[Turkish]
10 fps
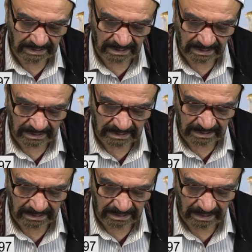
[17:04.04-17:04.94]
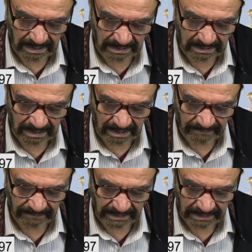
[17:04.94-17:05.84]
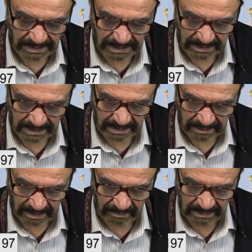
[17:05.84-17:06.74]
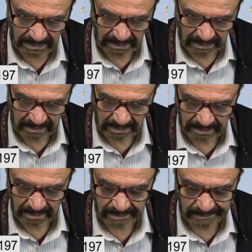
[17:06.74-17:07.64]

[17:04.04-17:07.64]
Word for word: yarattığı aynı hafta içerisinde mi yarattı?